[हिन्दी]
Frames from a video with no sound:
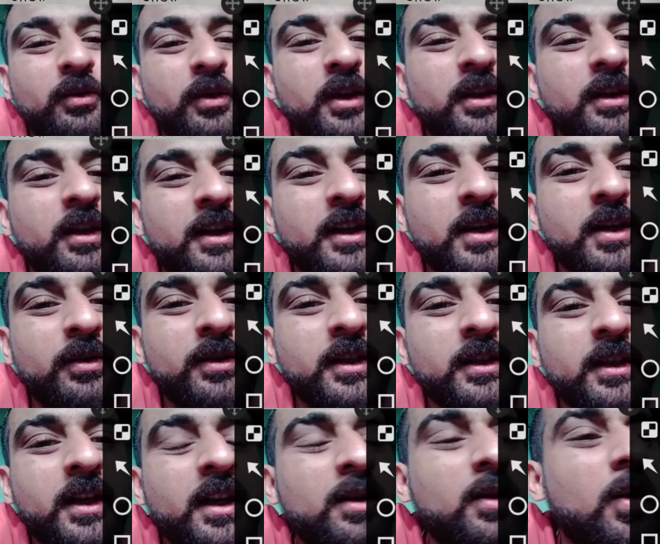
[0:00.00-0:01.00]
हो जाता है गॉट
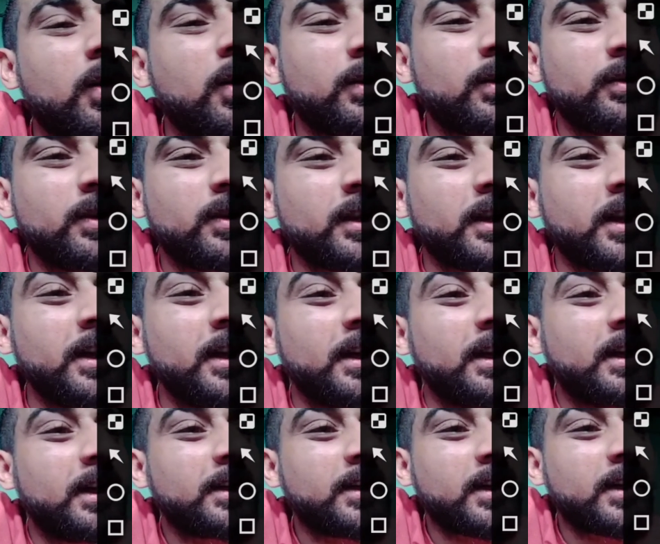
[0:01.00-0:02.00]
हो जाता है अच्छा ये
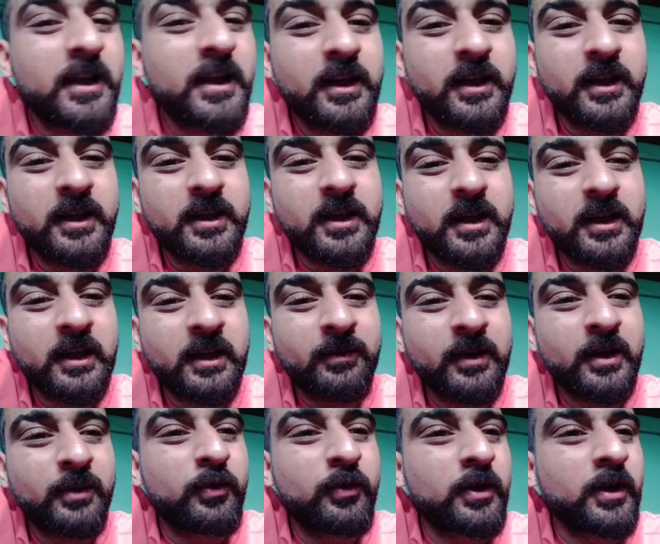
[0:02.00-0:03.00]
नहीं अगले वाला बोल रहा था मैं
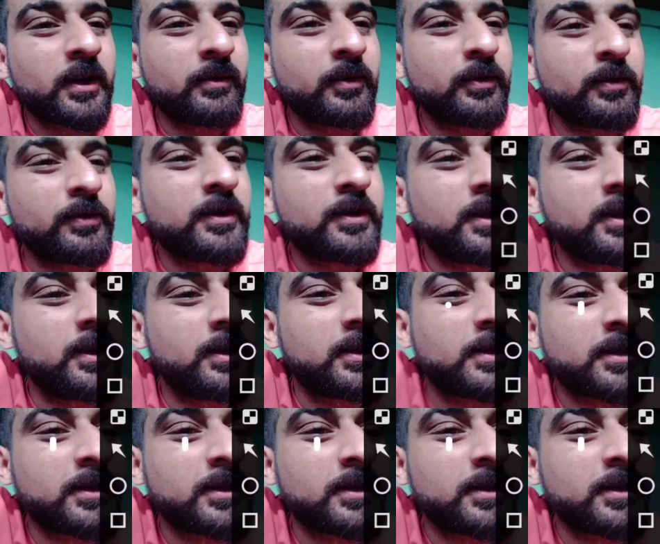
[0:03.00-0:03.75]
क्वेश्चन इंटरेस्टिंग